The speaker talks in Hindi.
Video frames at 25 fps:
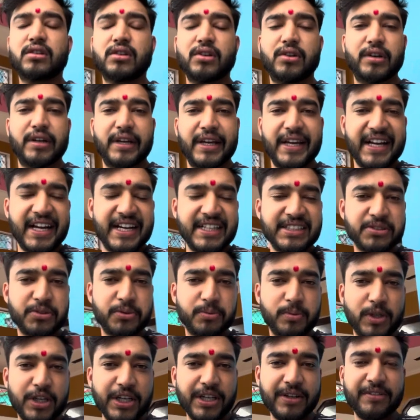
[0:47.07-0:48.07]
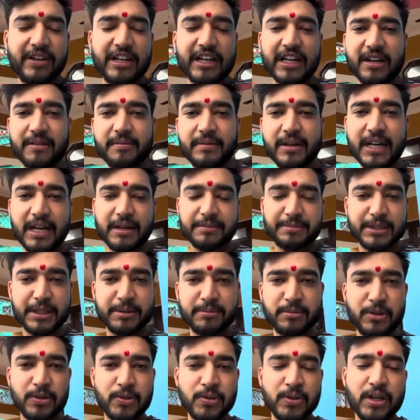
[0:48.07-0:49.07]
तो हे गाइस गुड मॉर्निंग वेलकम है आप सब
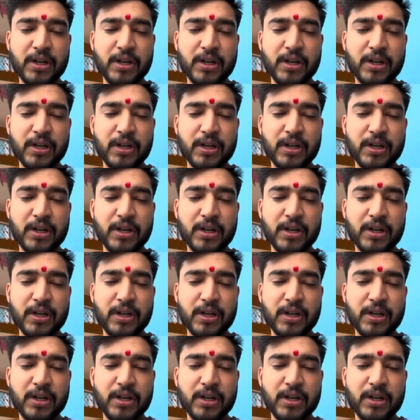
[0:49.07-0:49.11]
लोगों